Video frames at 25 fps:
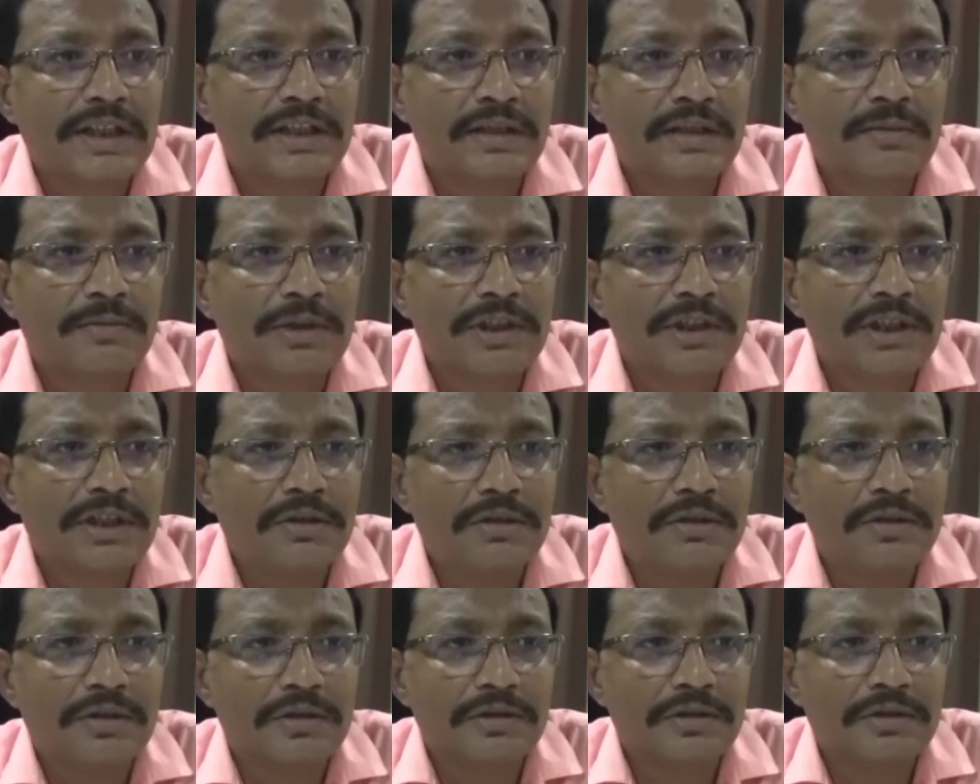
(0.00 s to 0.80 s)
তাদের মধ্যে
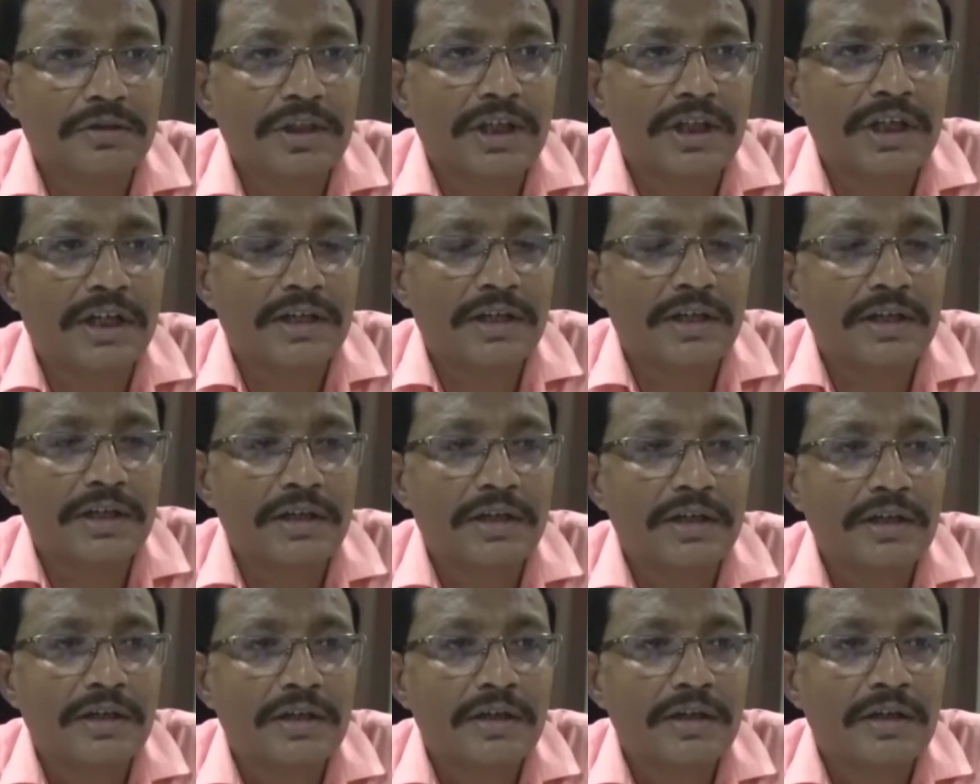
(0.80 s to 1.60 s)
অজয় সরকার
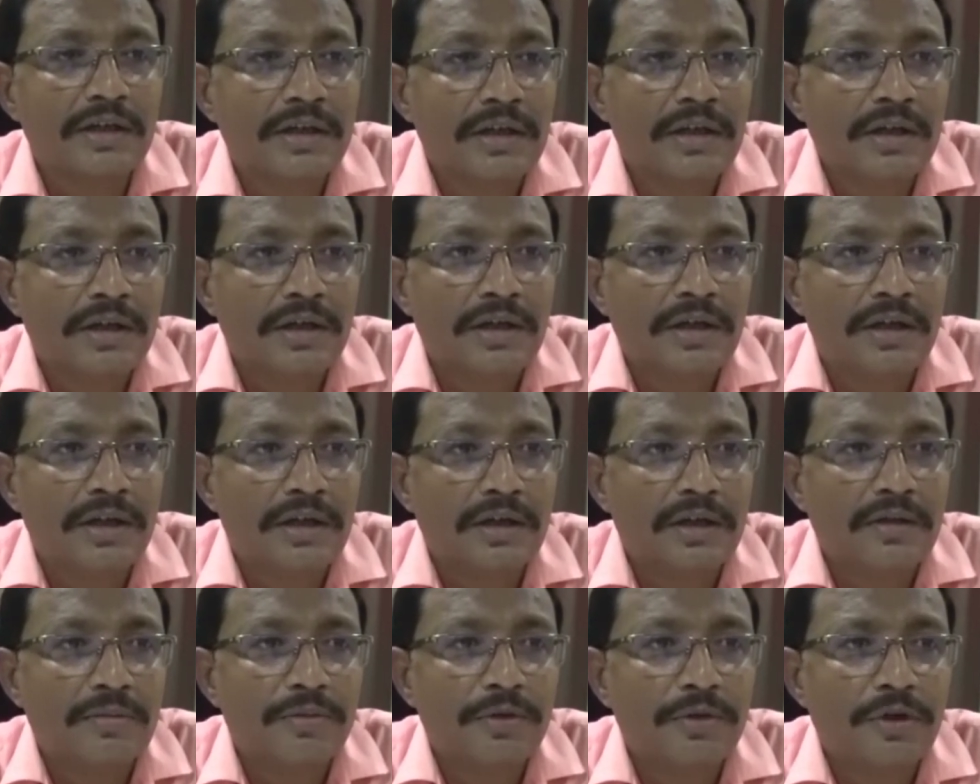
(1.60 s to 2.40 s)

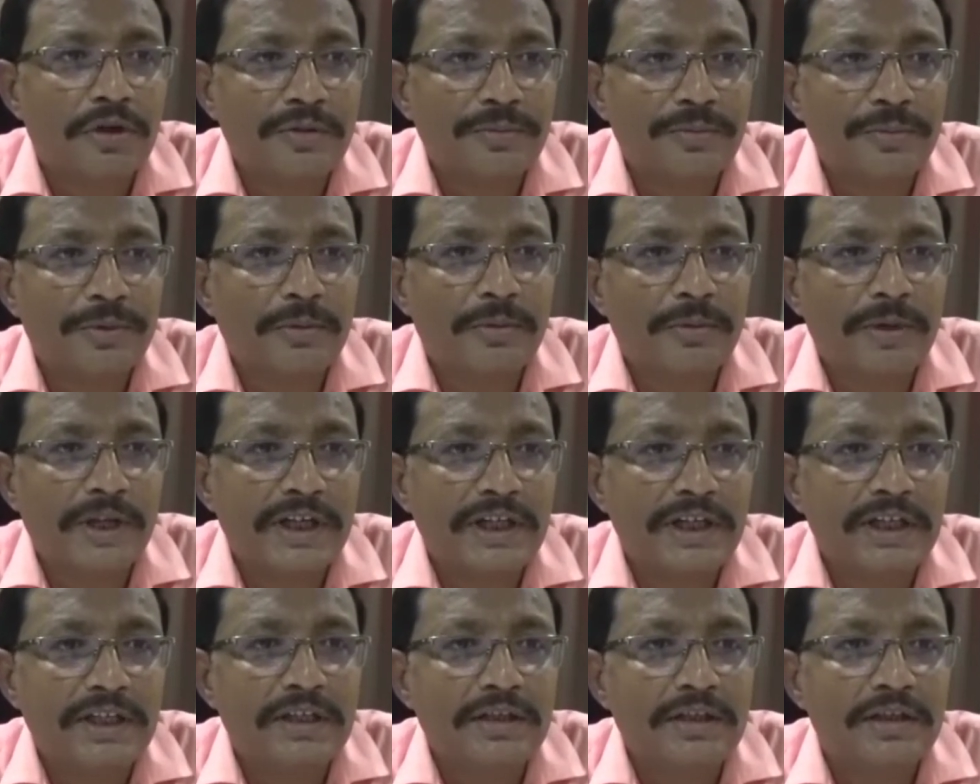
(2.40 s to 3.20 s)
মোহনপুর বাড়ি